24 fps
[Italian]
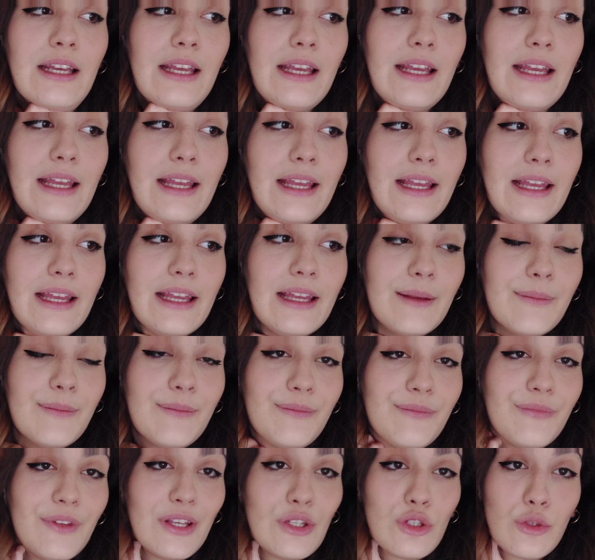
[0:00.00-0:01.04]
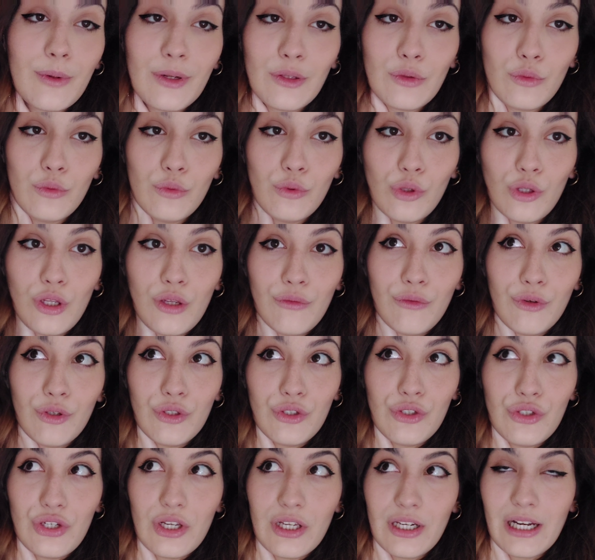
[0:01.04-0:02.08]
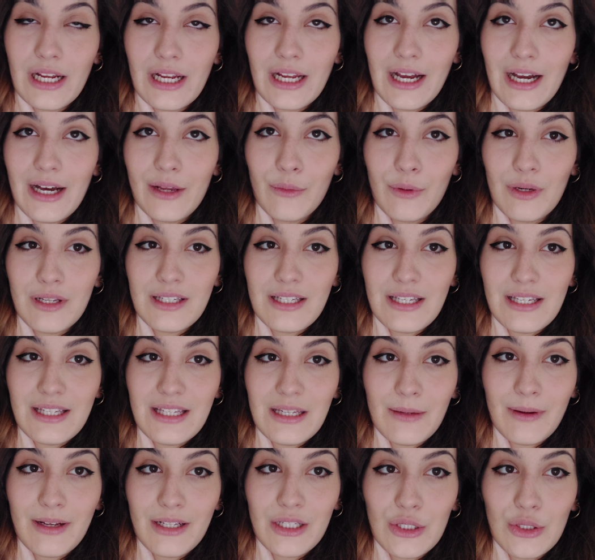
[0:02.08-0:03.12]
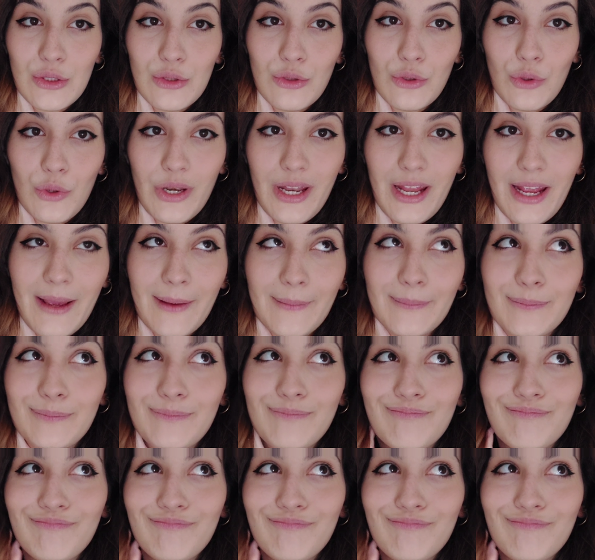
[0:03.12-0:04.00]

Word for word: e, e soprattutto devo cercare una sistemazione